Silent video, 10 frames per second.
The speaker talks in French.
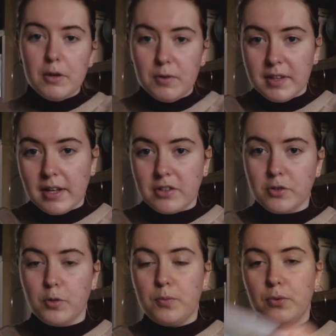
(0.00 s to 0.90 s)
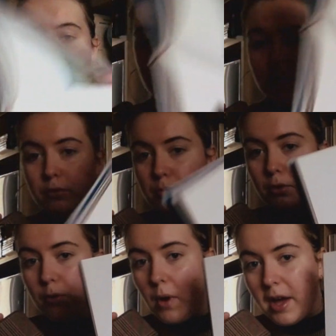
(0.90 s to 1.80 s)
Lui, c'est quelque chose de plus into
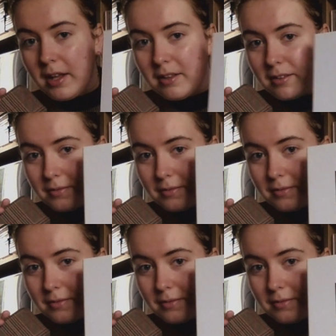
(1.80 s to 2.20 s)
the wild.